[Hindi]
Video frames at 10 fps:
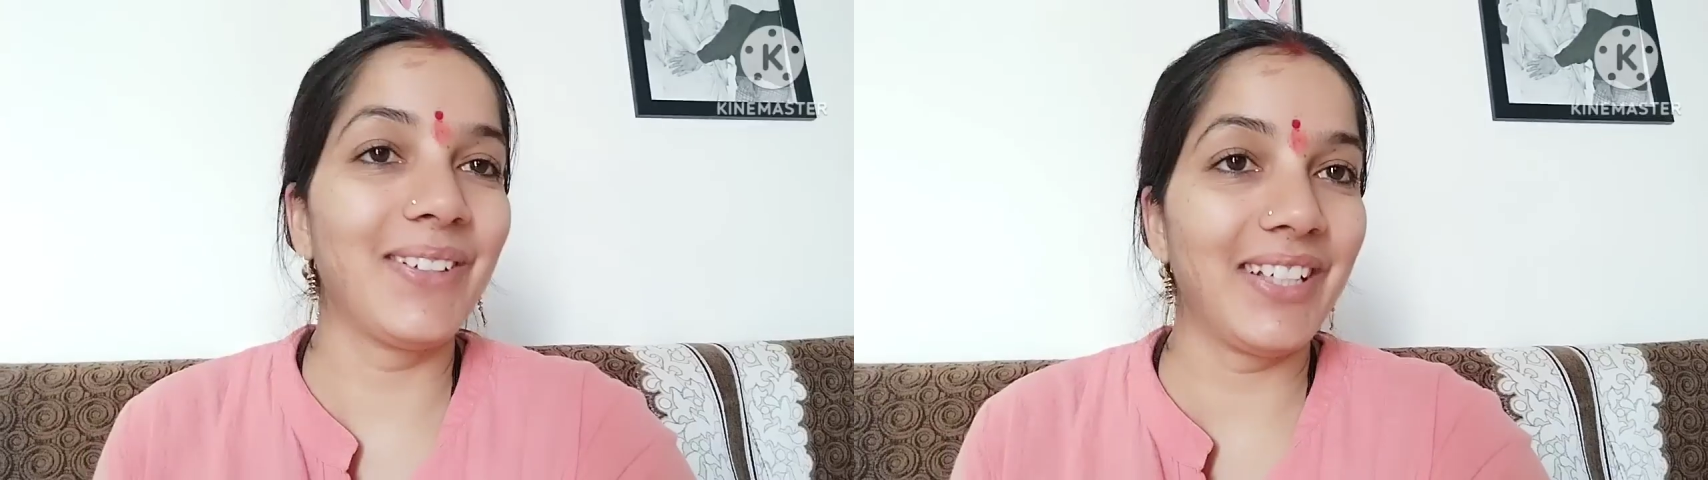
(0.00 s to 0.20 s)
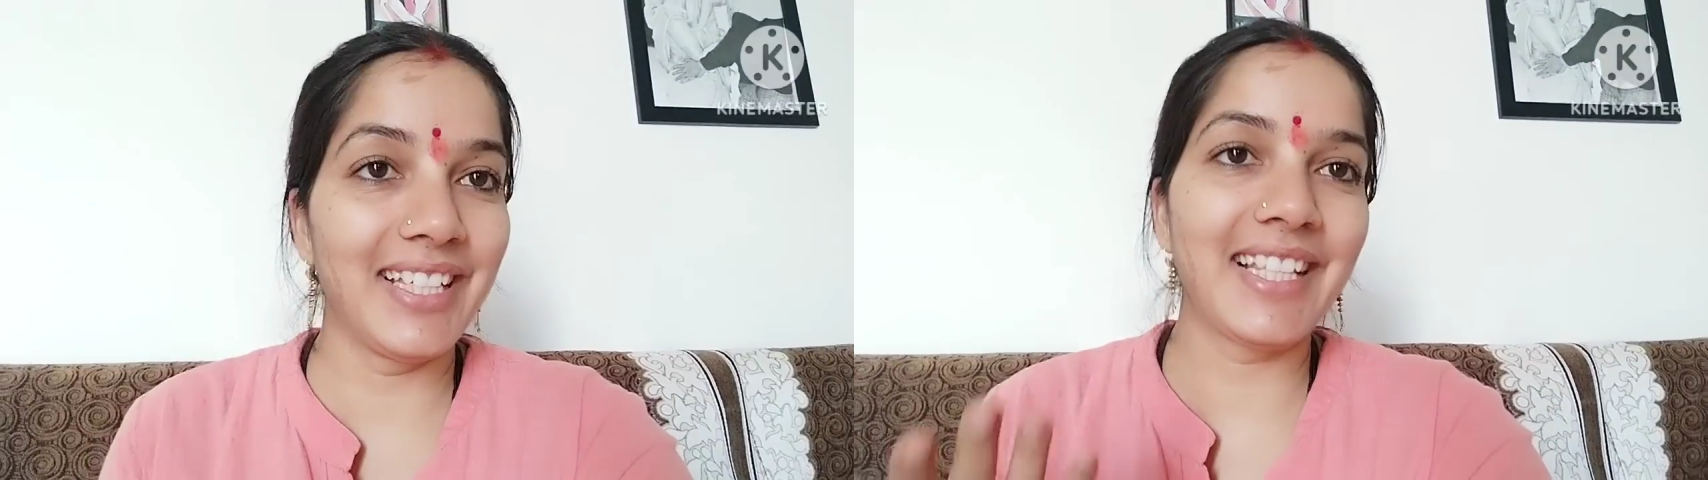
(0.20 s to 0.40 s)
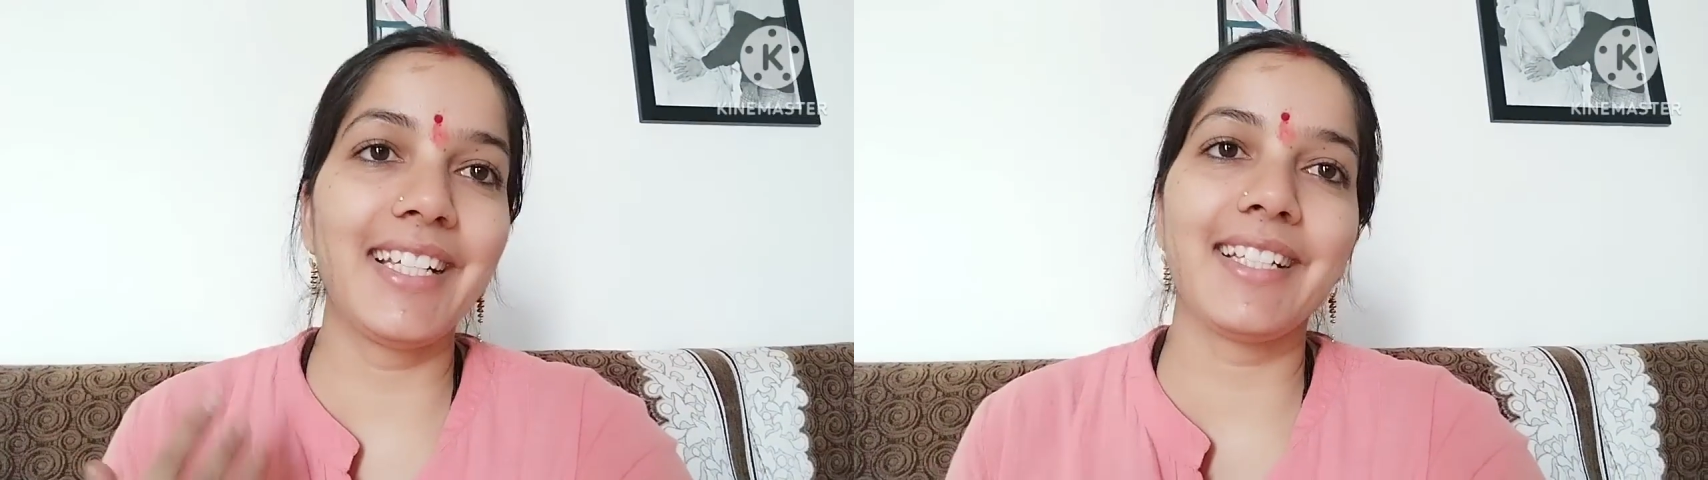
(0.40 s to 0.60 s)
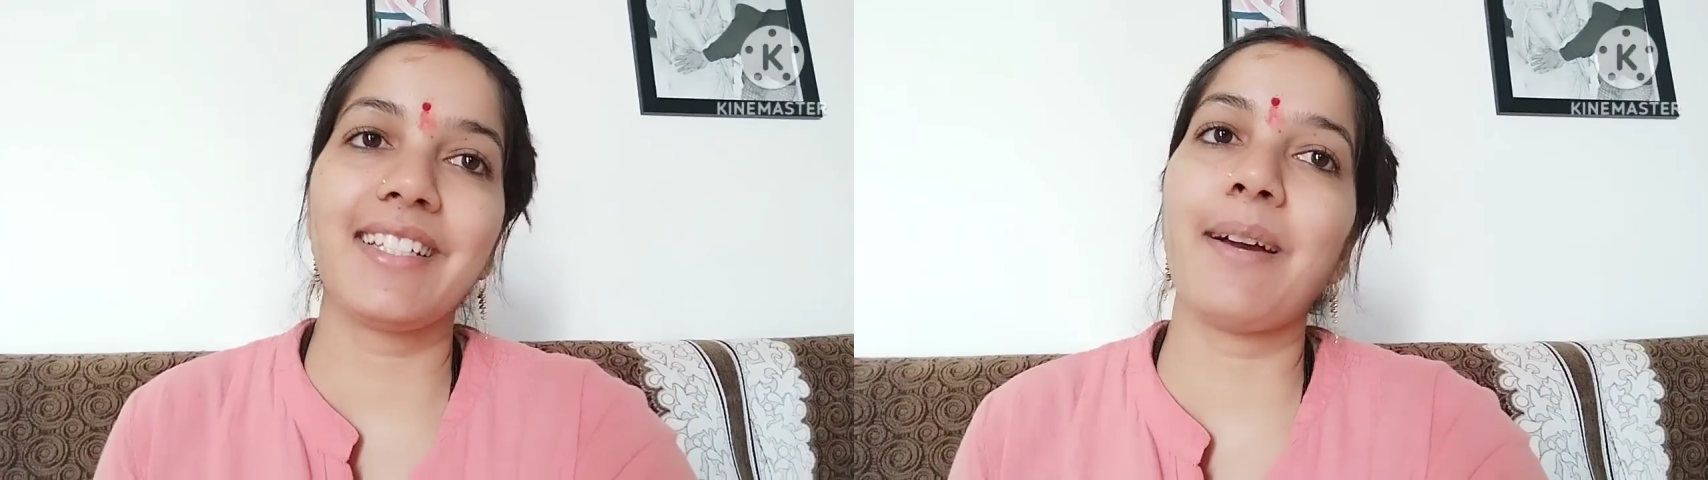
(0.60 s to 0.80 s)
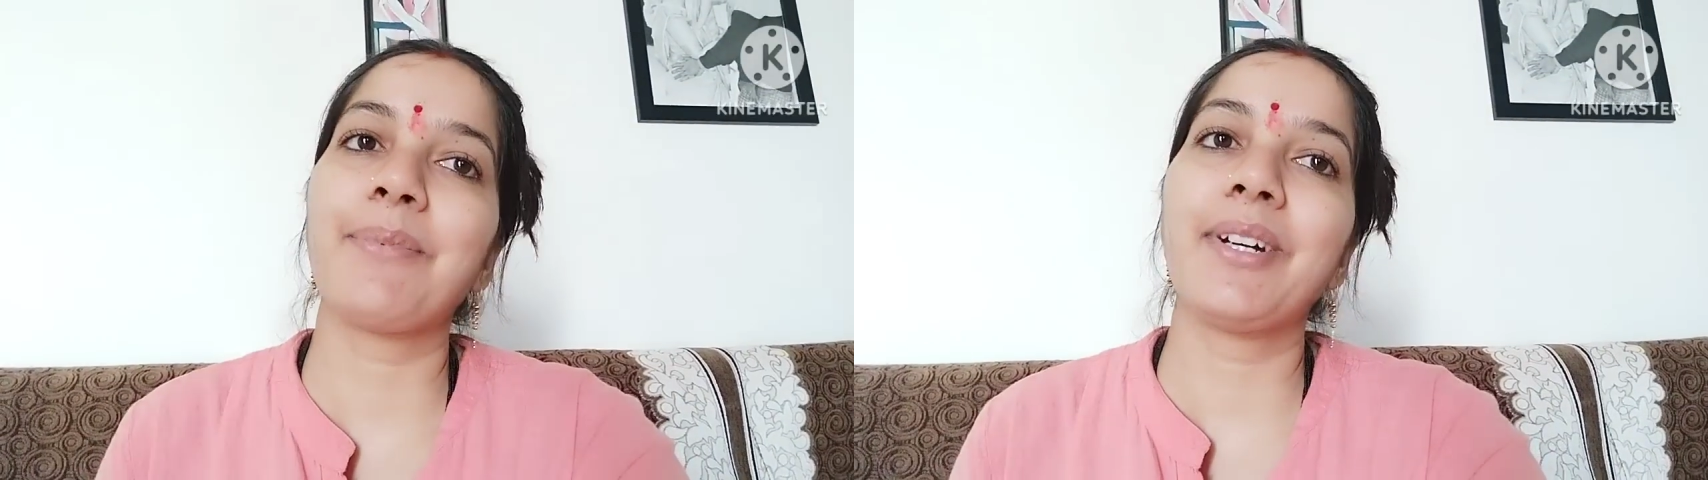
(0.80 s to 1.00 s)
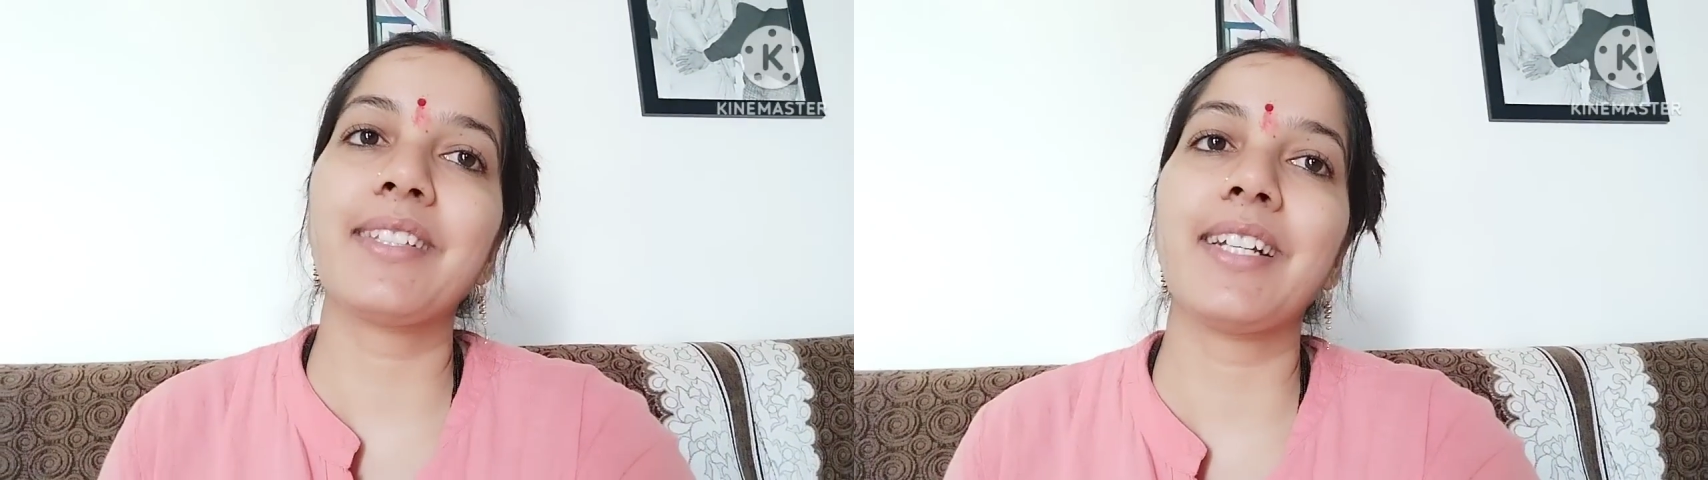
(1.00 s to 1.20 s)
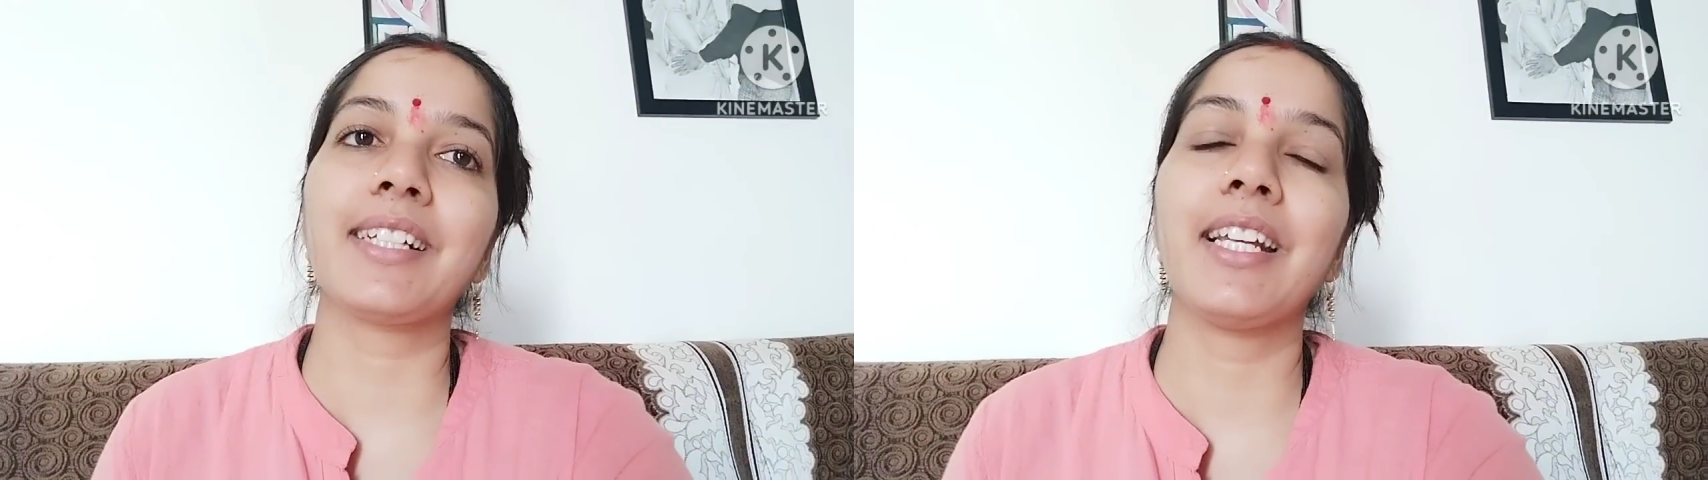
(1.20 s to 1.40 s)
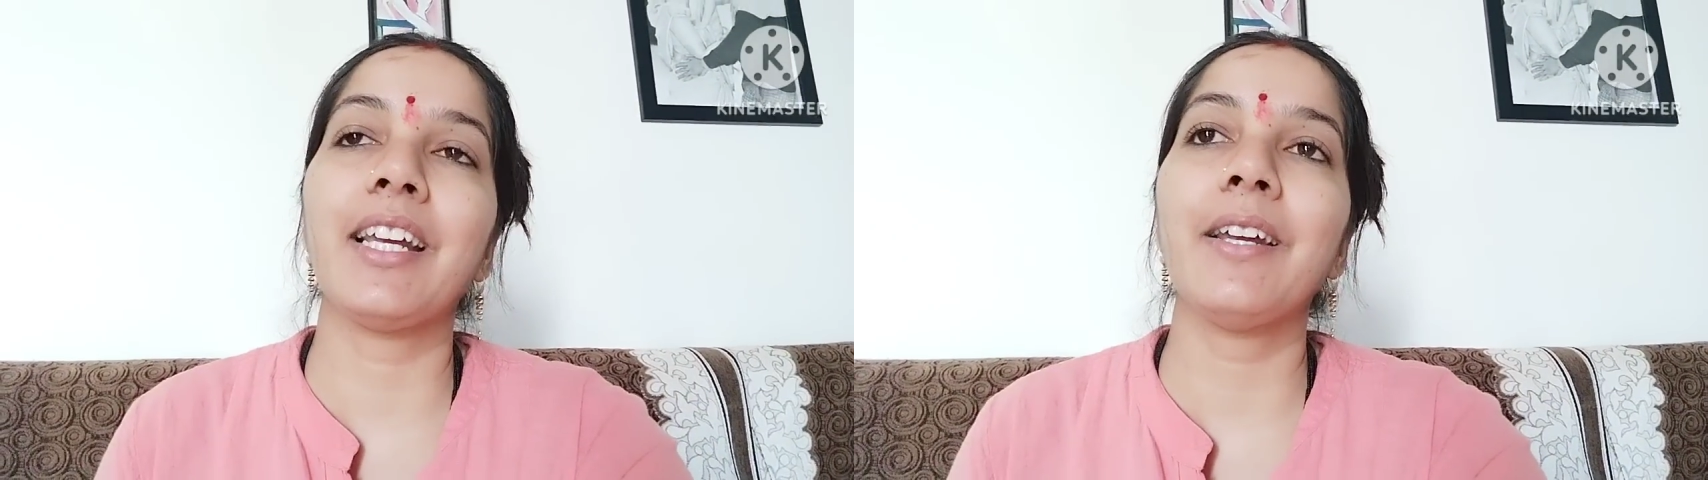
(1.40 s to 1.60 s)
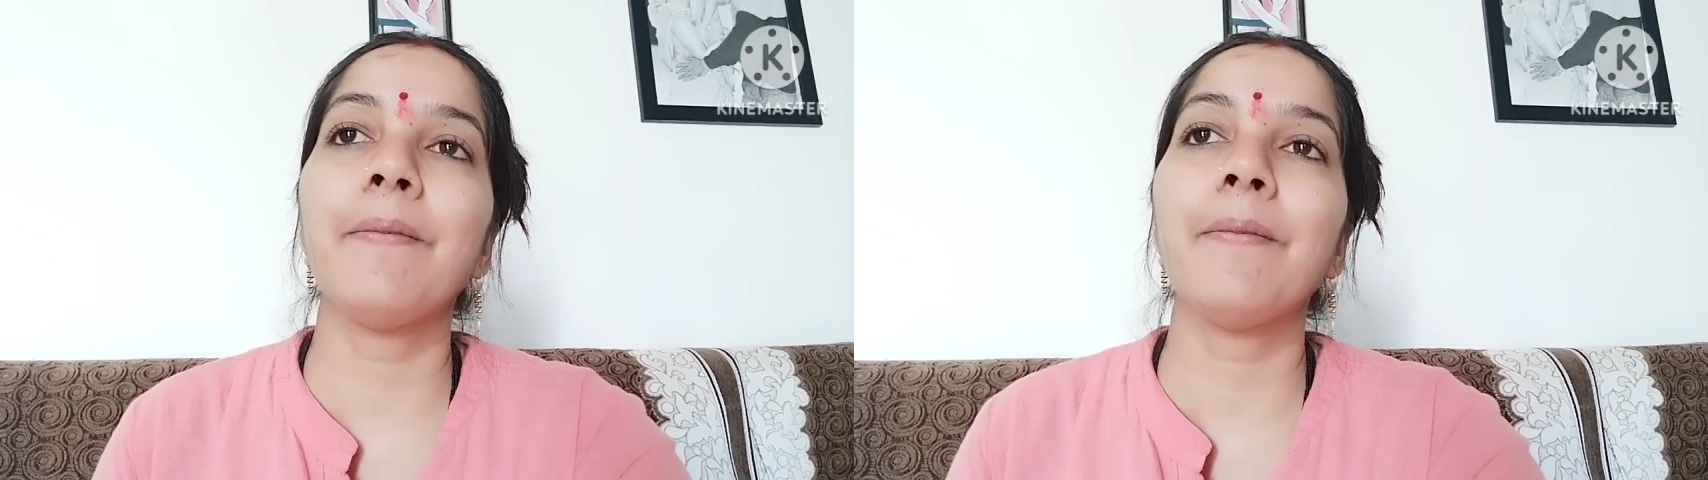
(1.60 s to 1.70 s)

इस तरीके से आप कर सकते हैं